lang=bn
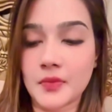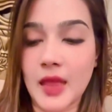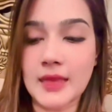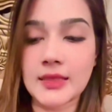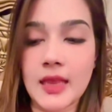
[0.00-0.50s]

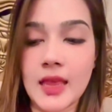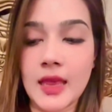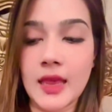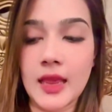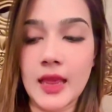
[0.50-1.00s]
আজকে
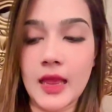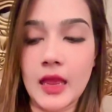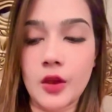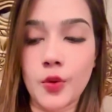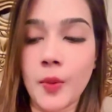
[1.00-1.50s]

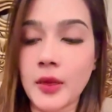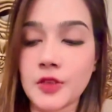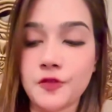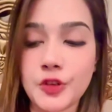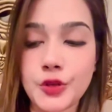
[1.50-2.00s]
এরকম একটা
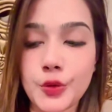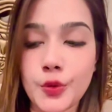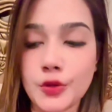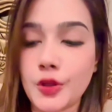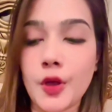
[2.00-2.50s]
ভিডিও
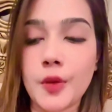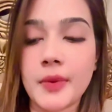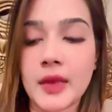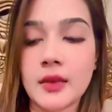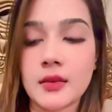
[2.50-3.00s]
করতে
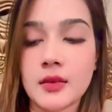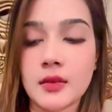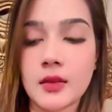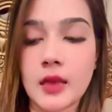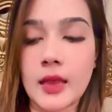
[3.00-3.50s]
হবে
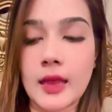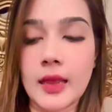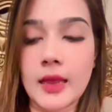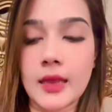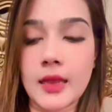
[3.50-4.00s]

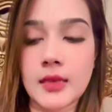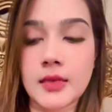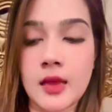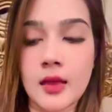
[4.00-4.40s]
এটা